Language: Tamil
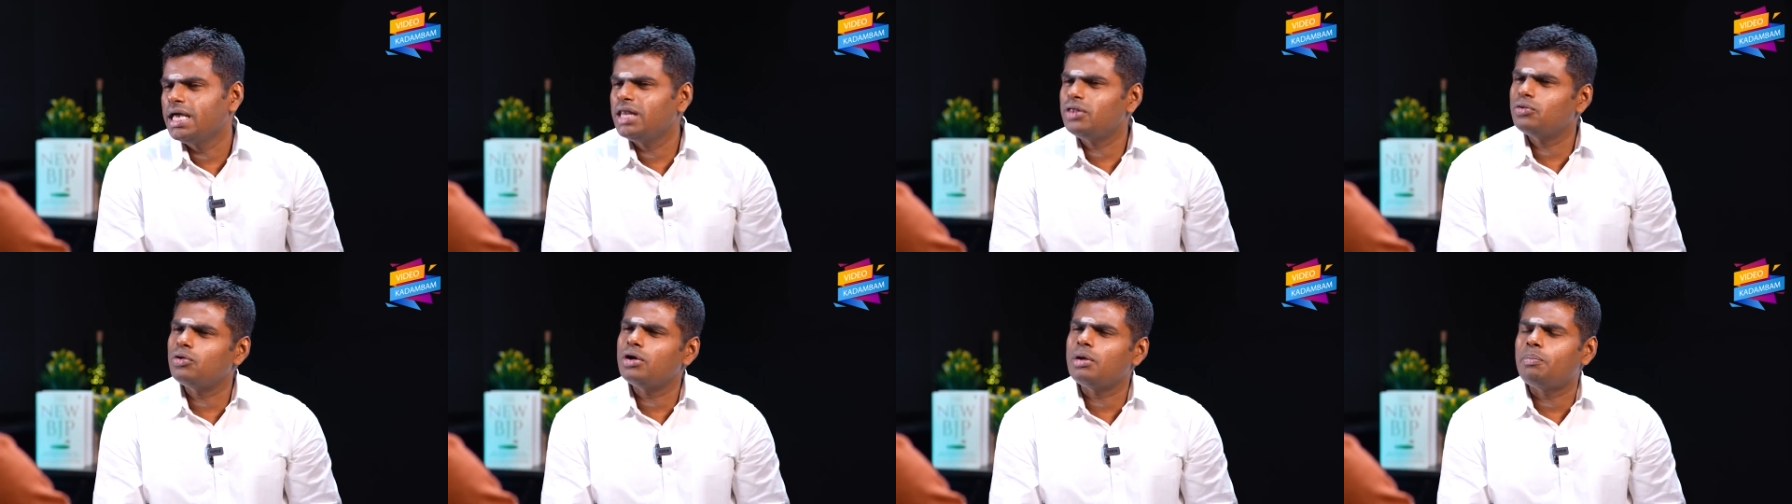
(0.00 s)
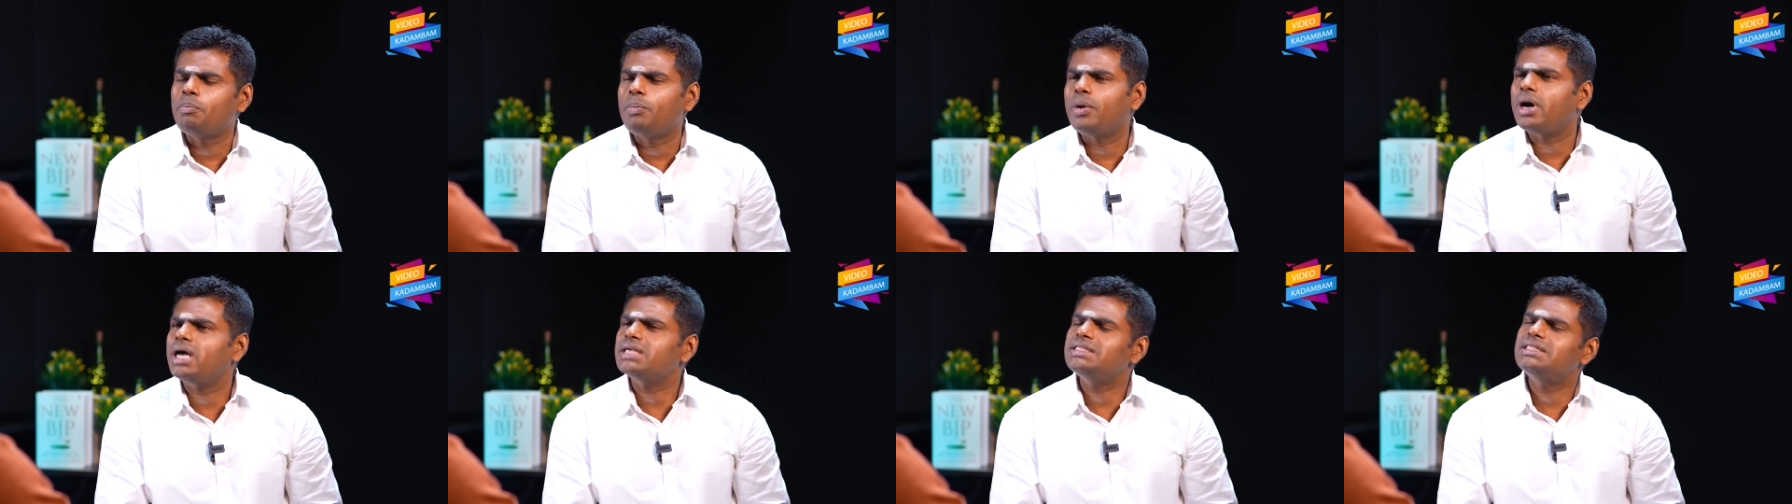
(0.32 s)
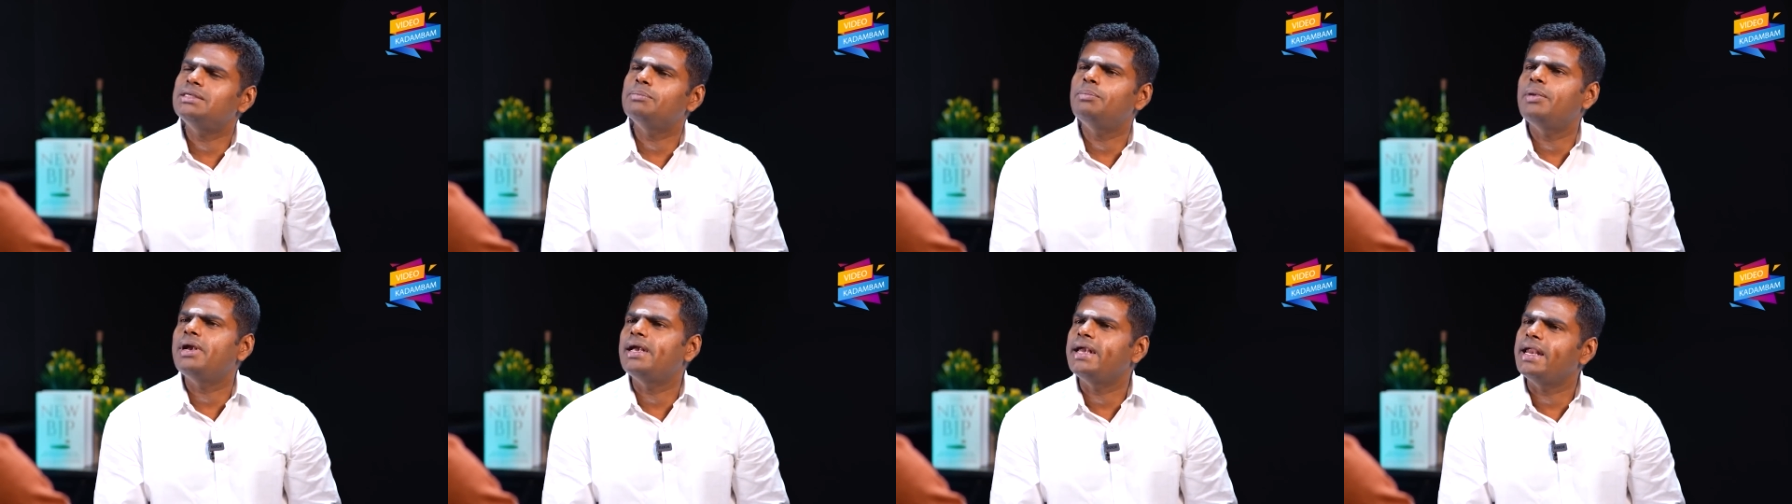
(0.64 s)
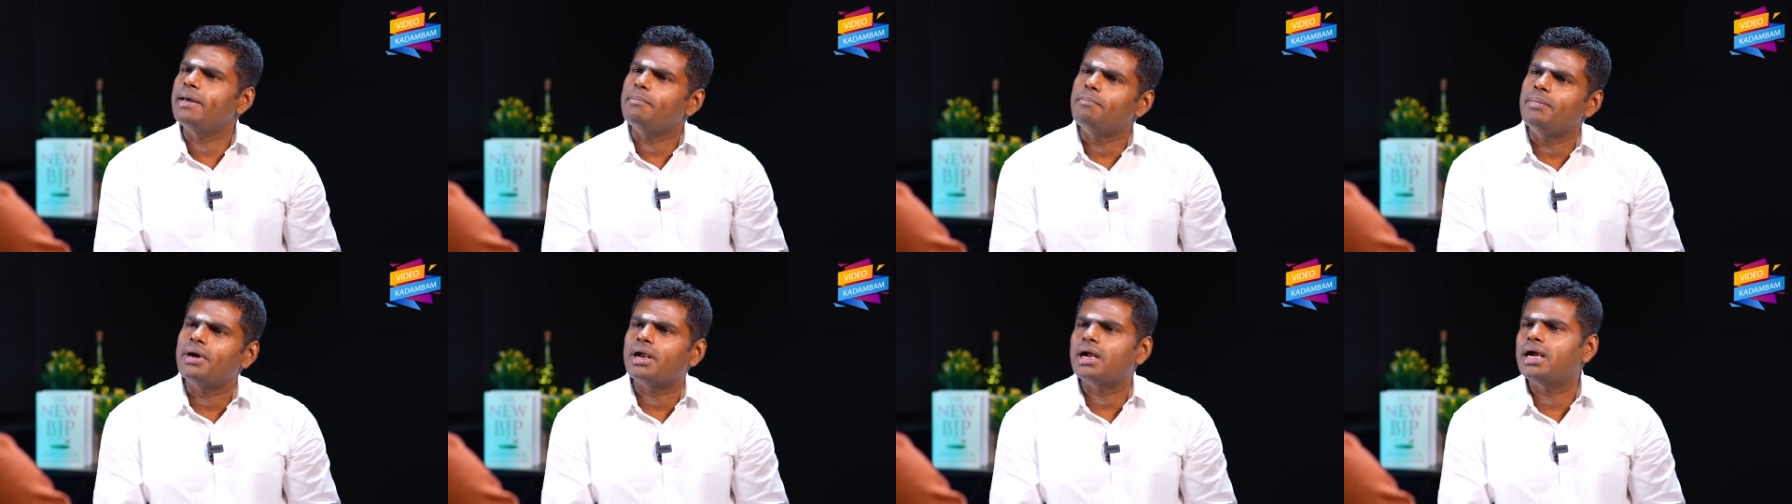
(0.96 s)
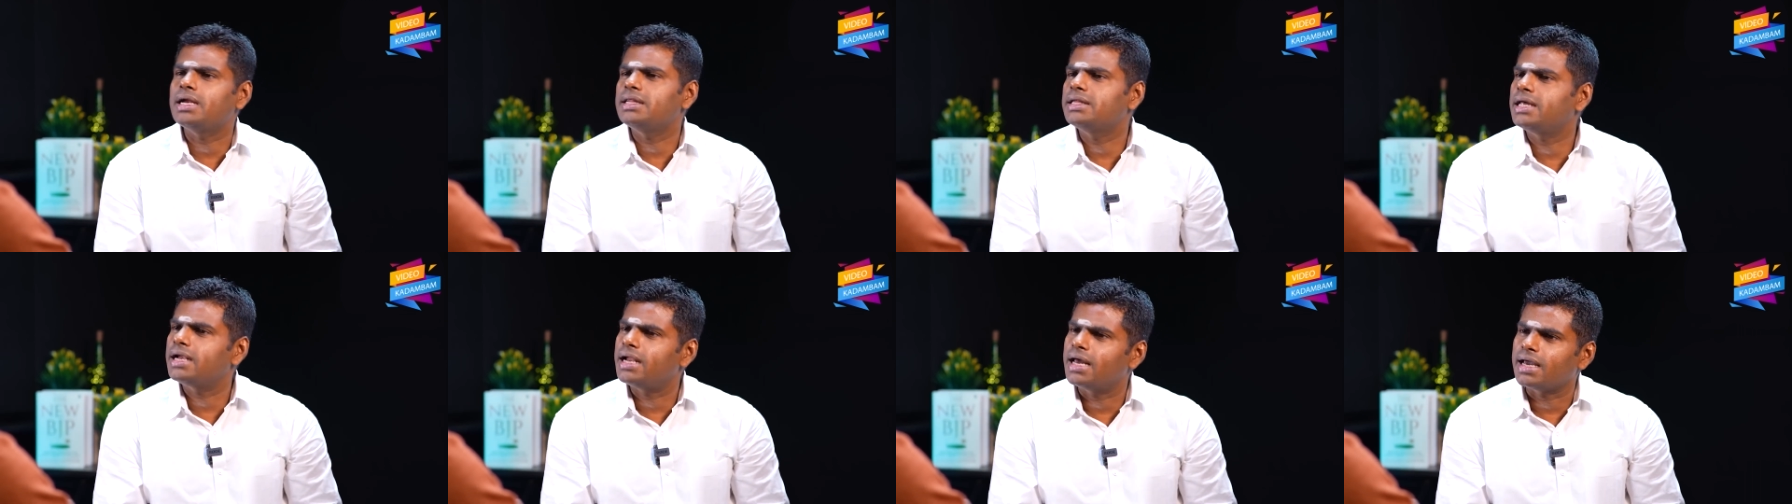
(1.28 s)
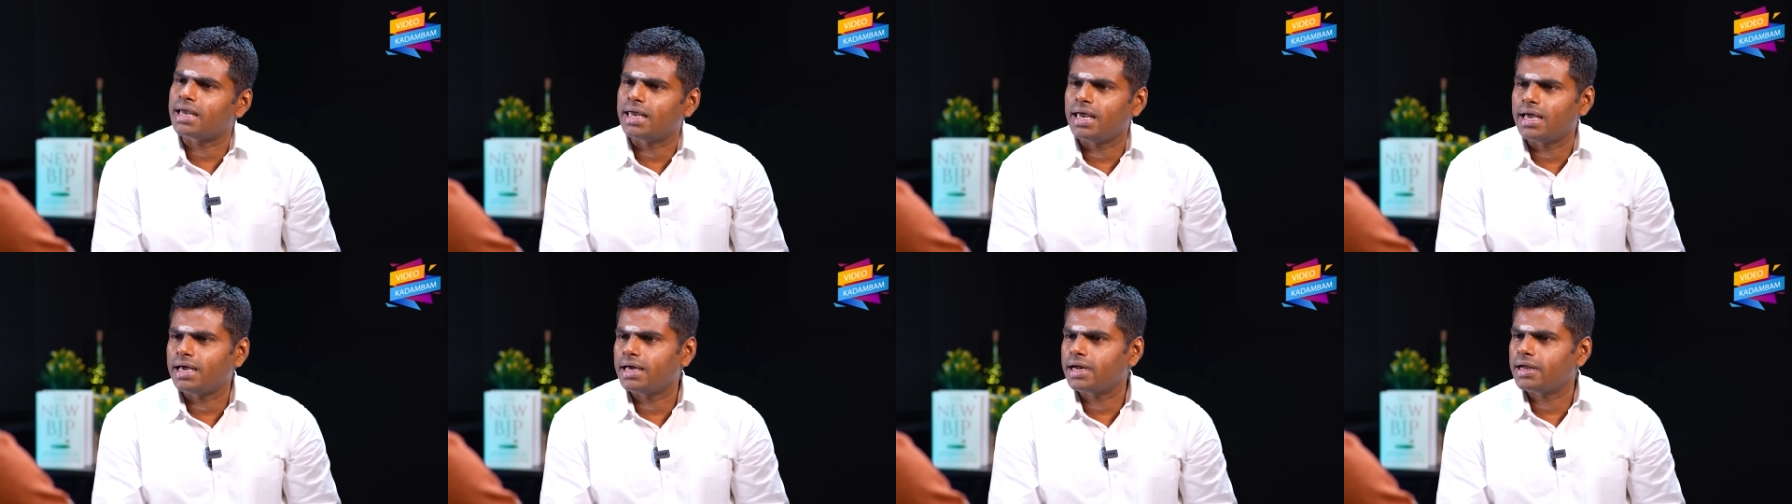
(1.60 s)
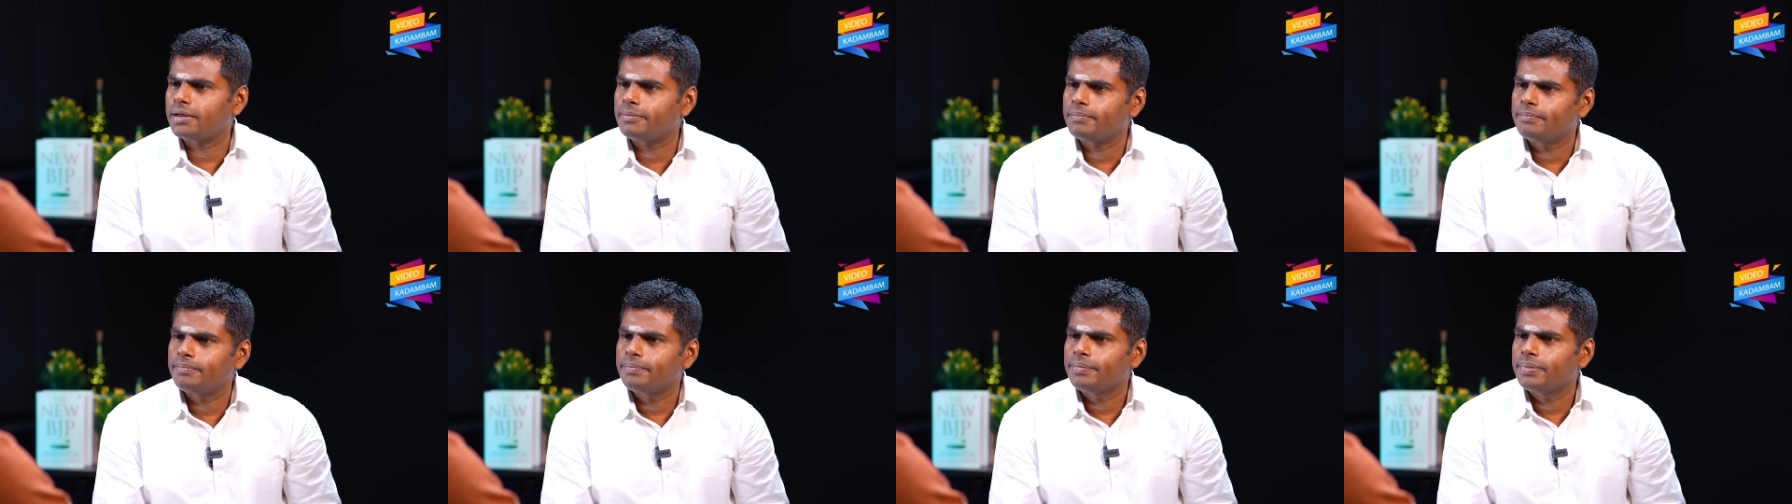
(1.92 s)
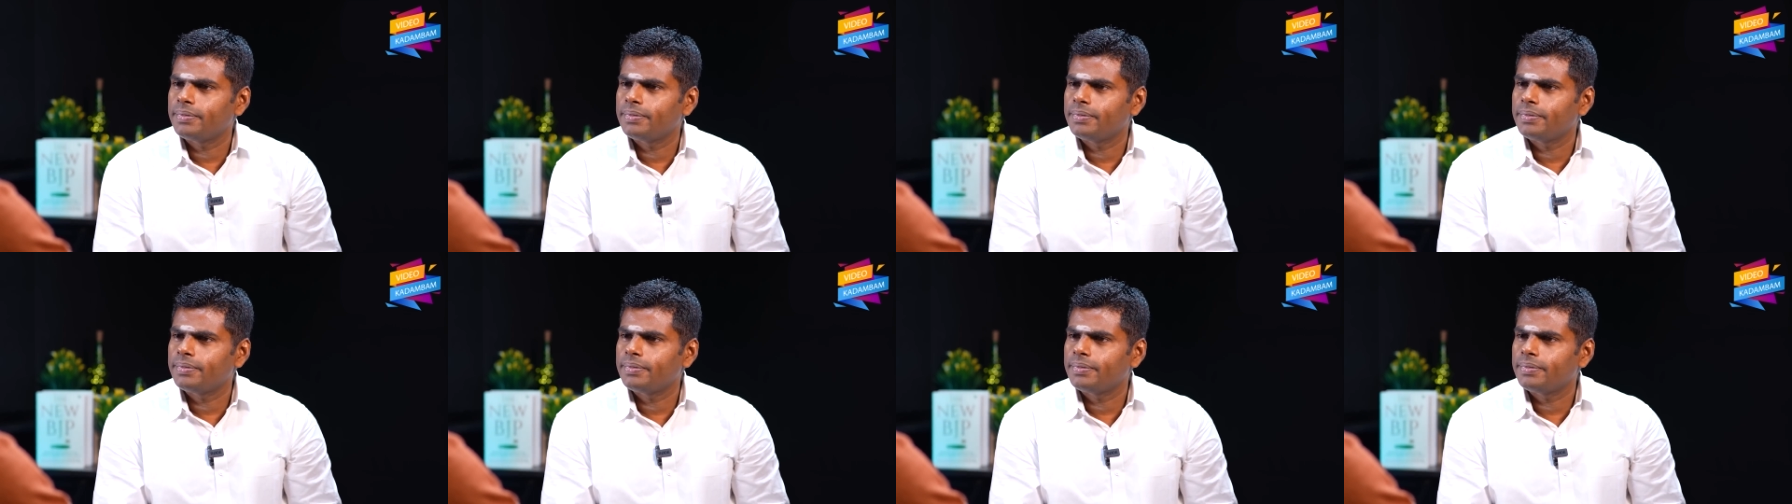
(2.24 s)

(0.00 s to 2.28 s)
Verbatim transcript: இது ஒரு பாசிபிள் நம்பரான்னு தான் நான் கேட்கறேன்